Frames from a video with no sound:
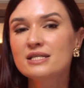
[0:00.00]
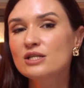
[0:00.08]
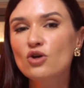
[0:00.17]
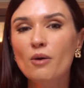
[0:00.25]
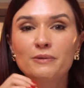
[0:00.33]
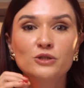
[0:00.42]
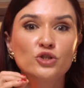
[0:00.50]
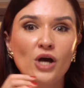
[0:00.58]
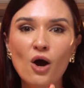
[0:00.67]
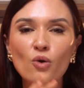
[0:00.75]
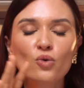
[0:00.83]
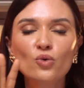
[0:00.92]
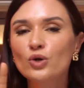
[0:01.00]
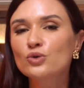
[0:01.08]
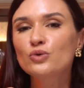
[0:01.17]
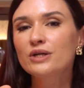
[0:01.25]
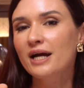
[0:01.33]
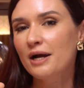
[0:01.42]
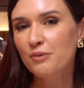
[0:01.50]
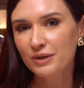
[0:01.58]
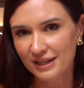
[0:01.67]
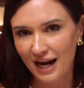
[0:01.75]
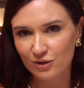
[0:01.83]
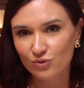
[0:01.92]
se entope de álcool, gordura e
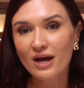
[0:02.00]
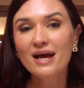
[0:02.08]
carboidrato.